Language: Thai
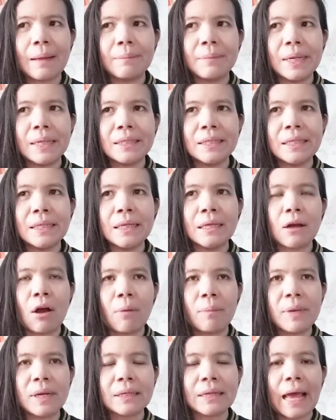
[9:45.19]
เหมือนที่ข
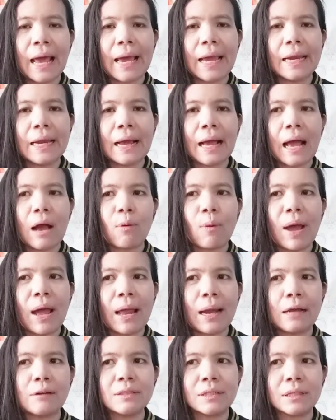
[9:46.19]
องเมืองไทยนะคะ ว่า
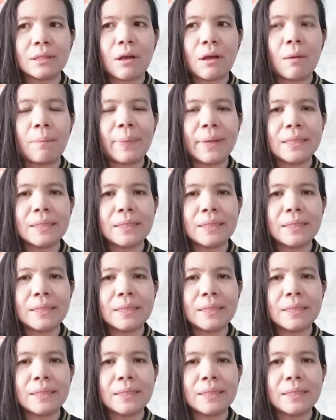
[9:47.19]
เราจะต้องไป